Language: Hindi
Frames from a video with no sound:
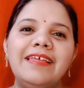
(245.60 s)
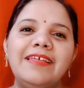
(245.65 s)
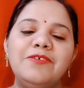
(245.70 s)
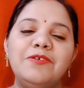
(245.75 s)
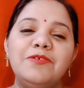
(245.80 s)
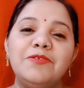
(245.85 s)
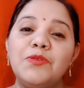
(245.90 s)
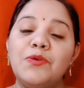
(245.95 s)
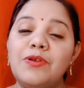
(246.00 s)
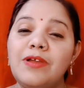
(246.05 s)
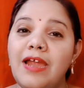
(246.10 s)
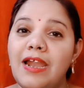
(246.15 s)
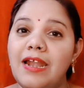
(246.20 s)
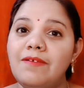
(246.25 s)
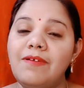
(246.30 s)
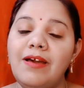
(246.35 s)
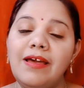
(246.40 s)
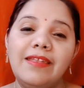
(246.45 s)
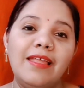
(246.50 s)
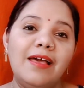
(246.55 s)
है दोस्तों
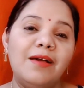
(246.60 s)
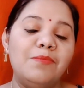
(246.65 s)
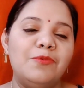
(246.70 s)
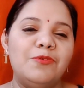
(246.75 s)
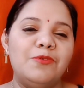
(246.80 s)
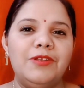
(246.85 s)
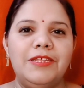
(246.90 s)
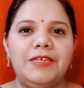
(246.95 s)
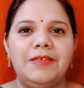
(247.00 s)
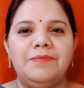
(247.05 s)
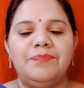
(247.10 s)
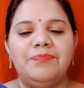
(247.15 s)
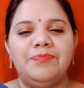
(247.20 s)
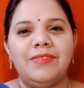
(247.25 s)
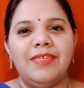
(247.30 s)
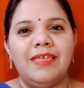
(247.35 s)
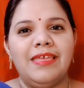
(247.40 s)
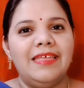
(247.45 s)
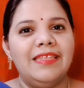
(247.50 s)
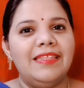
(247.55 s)
कड़वा ना बोले
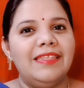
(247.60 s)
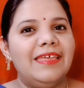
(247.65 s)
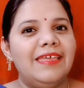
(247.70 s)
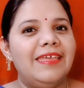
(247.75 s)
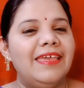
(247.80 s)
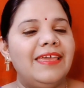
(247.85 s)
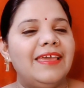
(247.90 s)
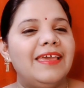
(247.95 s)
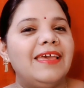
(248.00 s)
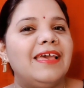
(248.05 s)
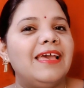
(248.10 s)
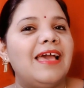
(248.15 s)
देखिए